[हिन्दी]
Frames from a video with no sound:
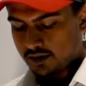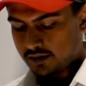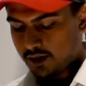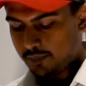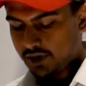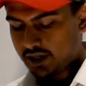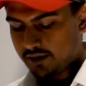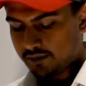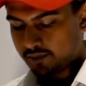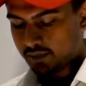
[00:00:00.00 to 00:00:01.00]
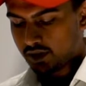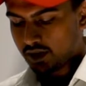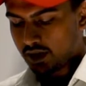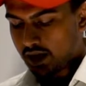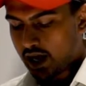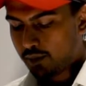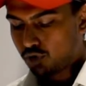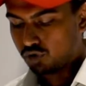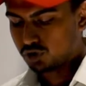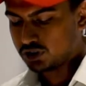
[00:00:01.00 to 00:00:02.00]
सिंपली
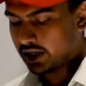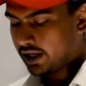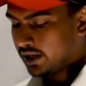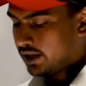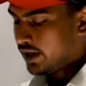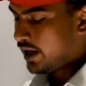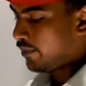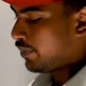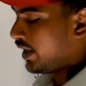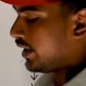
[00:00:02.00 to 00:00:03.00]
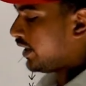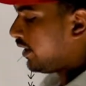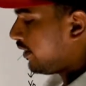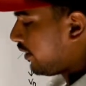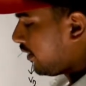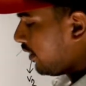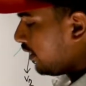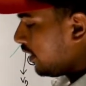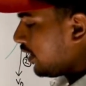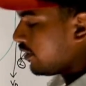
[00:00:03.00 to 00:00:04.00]
आपको सोचना है कि ये एक प्लेट है
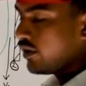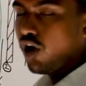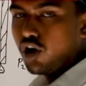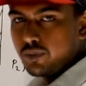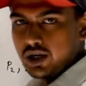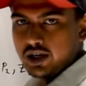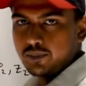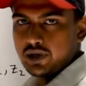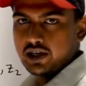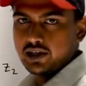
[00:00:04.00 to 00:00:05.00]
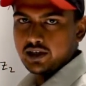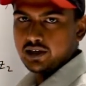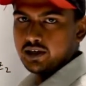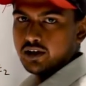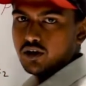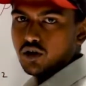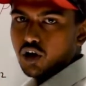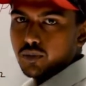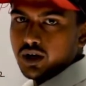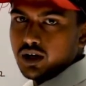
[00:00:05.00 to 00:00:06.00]
एक नॉर्मल एक प्लेट है
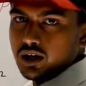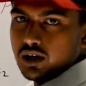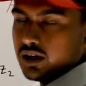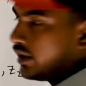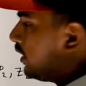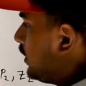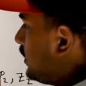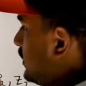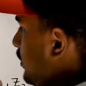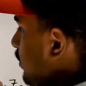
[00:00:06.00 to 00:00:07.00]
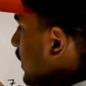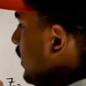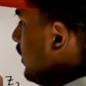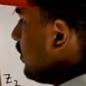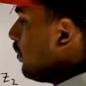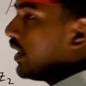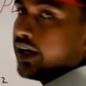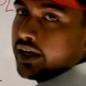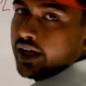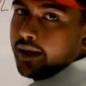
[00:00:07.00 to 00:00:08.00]
नॉर्मल सिंपल
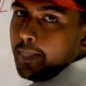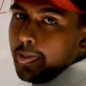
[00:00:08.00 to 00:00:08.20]
प्लेट है